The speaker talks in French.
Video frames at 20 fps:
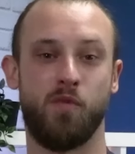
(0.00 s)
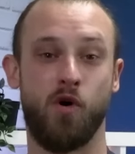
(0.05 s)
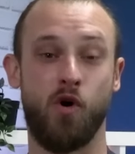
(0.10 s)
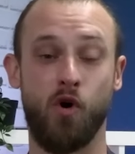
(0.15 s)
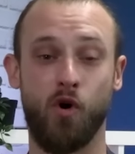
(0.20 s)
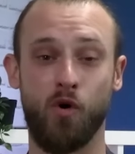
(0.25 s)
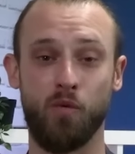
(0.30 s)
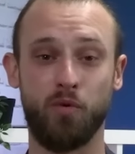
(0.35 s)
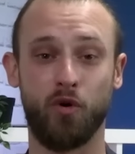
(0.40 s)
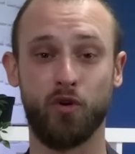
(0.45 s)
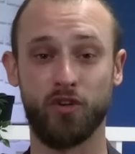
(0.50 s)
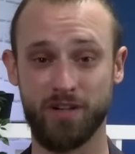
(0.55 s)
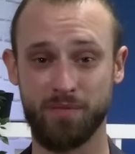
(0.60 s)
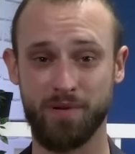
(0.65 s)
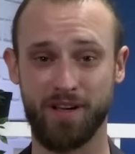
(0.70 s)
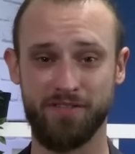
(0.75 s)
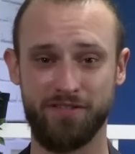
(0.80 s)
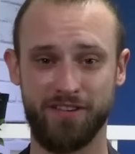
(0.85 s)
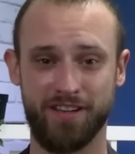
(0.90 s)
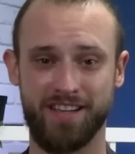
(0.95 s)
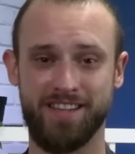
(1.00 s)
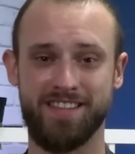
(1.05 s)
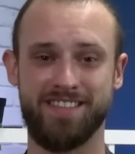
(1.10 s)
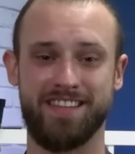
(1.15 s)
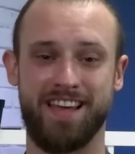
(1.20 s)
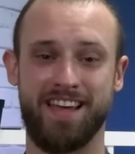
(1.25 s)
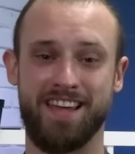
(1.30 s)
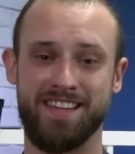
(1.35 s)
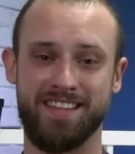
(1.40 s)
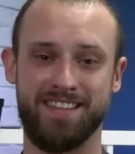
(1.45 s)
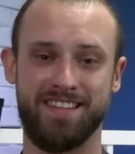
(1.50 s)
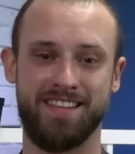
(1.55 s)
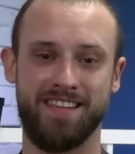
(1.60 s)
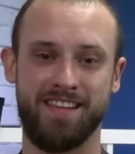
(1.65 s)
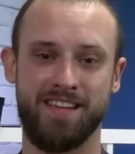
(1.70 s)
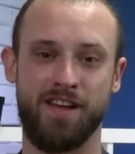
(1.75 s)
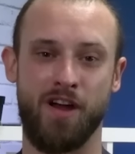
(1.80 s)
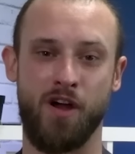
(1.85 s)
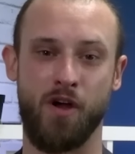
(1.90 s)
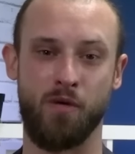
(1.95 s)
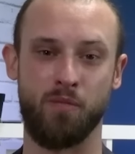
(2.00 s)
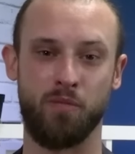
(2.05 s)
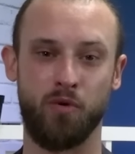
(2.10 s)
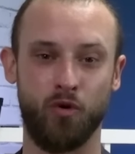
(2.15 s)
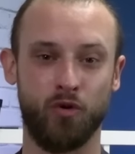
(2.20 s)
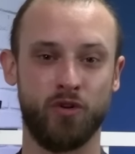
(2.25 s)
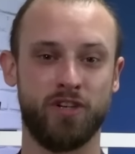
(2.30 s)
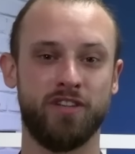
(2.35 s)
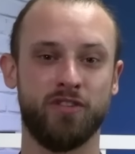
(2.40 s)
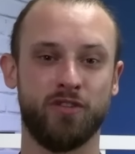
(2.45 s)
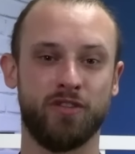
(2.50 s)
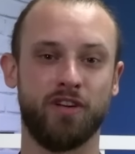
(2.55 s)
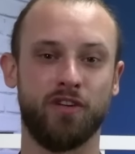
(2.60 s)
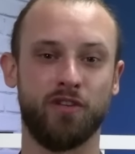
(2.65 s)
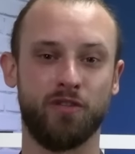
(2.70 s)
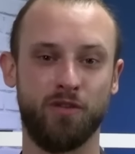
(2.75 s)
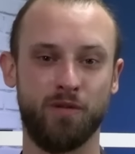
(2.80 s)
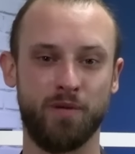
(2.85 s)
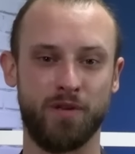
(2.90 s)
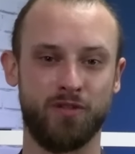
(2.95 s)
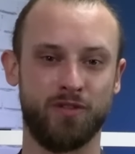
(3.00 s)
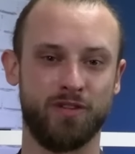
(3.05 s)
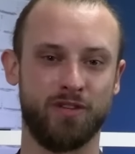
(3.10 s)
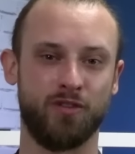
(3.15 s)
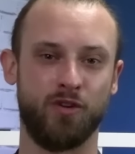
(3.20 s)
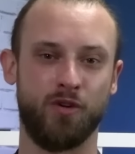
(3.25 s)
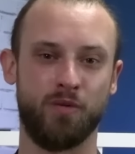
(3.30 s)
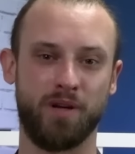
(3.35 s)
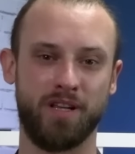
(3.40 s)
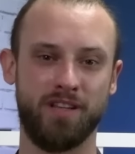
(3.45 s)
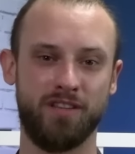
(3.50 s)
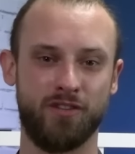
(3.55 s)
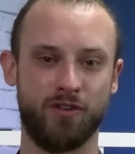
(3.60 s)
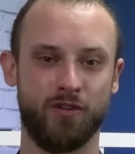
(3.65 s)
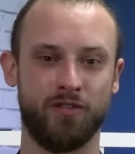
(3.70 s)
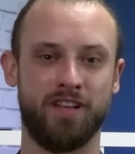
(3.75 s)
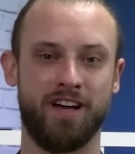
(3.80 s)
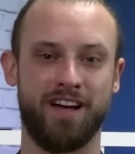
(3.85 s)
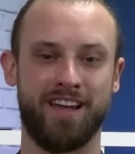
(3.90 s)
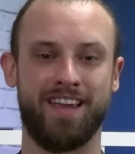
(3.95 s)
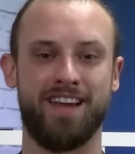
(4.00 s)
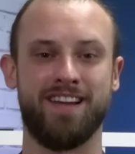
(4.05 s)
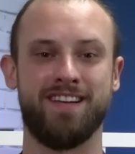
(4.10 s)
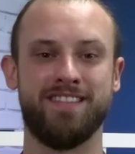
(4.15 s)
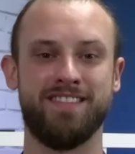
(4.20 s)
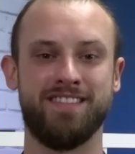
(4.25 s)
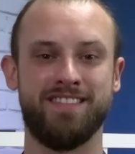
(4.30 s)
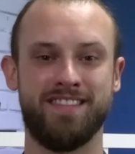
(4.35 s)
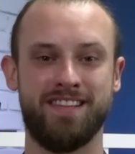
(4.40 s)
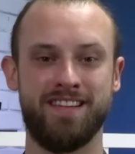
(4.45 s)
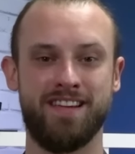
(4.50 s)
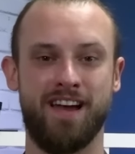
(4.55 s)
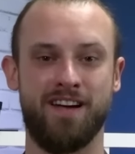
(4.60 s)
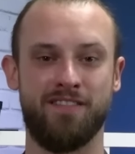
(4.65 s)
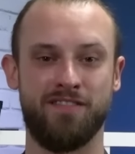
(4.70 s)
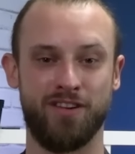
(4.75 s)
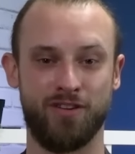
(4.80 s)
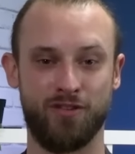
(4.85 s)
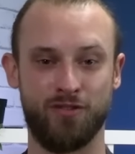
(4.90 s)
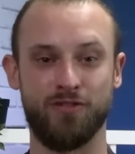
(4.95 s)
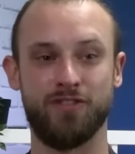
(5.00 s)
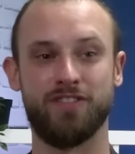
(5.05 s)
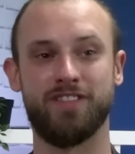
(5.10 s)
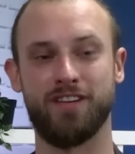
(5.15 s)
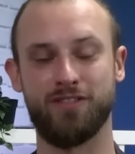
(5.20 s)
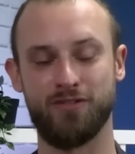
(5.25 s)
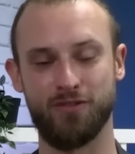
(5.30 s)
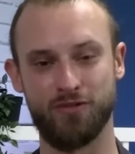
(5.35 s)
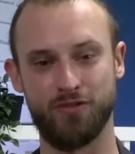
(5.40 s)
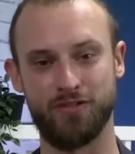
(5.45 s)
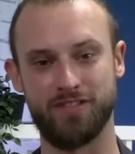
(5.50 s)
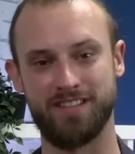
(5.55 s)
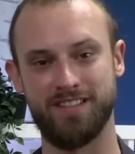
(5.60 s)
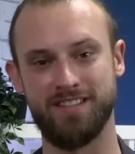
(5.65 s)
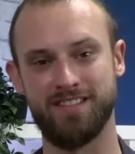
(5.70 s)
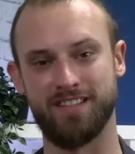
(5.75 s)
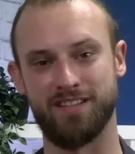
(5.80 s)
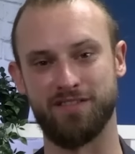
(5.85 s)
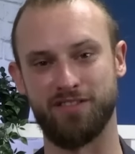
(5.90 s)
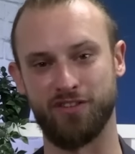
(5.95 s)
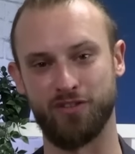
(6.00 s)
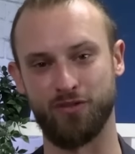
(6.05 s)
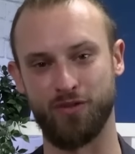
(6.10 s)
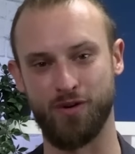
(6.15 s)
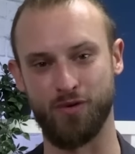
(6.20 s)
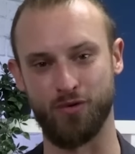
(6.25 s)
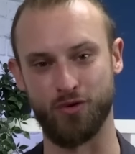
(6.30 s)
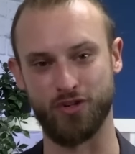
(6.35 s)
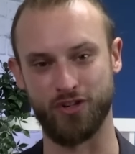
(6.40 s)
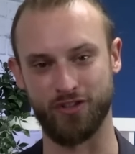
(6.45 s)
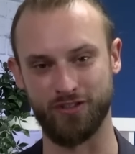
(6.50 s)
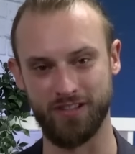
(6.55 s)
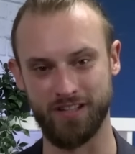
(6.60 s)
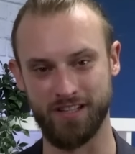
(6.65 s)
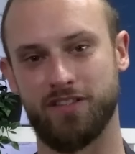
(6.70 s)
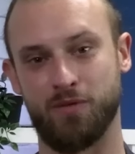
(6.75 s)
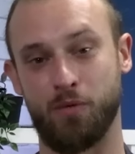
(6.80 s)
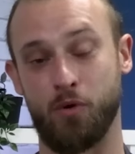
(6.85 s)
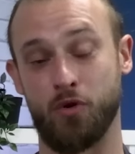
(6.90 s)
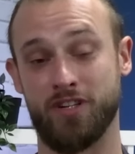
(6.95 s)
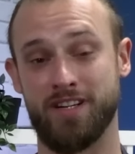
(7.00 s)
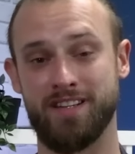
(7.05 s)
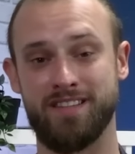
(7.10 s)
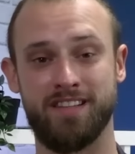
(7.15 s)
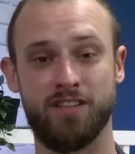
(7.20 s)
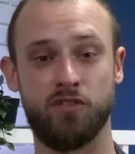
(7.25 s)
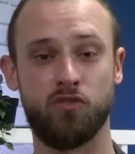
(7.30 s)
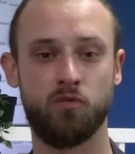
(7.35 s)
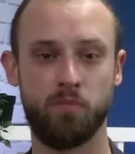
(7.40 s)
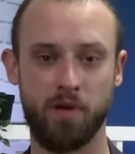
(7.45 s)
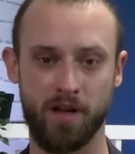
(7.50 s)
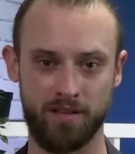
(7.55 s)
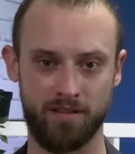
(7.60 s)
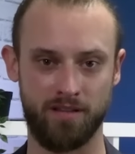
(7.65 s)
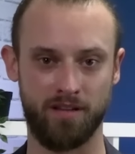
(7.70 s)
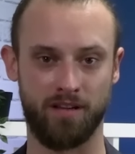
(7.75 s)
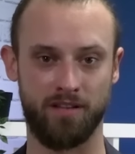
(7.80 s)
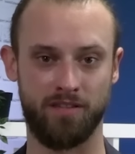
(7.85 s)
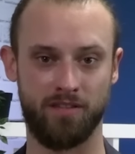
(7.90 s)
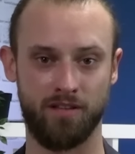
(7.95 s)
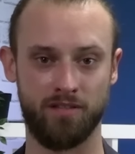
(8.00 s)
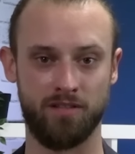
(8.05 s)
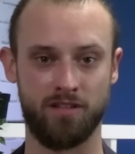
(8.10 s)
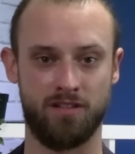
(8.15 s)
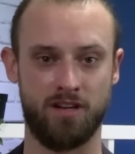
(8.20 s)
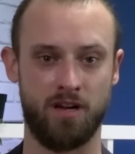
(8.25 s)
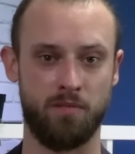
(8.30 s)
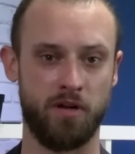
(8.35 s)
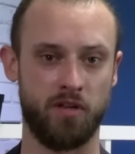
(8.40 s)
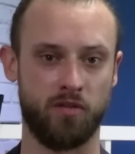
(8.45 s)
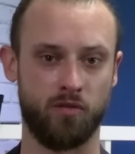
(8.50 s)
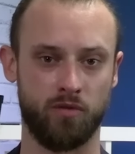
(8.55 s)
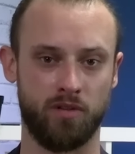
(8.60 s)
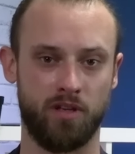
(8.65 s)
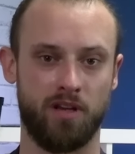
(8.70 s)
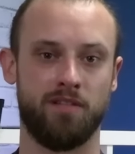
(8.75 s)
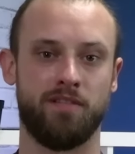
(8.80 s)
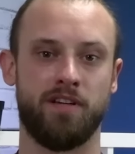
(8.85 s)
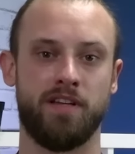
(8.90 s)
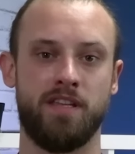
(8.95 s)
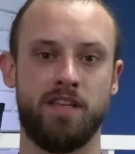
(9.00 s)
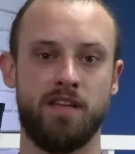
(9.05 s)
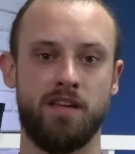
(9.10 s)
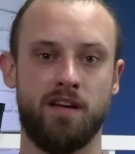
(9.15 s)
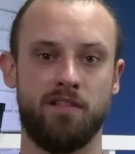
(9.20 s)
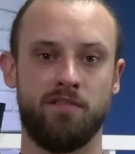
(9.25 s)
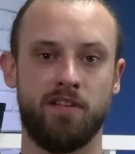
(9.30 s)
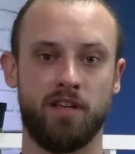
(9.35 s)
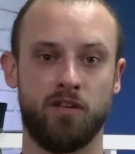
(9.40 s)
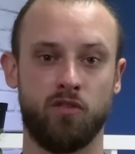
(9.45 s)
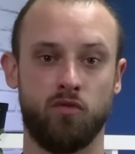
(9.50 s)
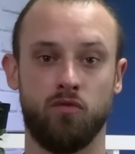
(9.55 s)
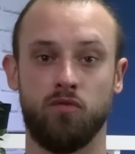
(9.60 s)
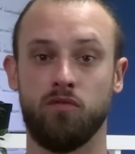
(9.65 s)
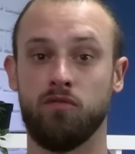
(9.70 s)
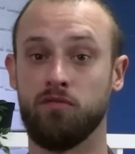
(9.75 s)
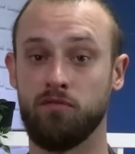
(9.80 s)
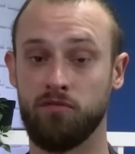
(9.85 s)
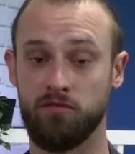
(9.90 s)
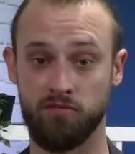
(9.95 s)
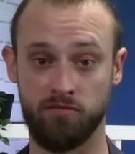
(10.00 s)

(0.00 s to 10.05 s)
Mon projet préféré, ça a été un projet de transformation d'entreprise qu'on a réalisé avec une station de ski Saint-François-Longchamp. Ce projet était super intéressant déjà parce qu'on travaillait avec une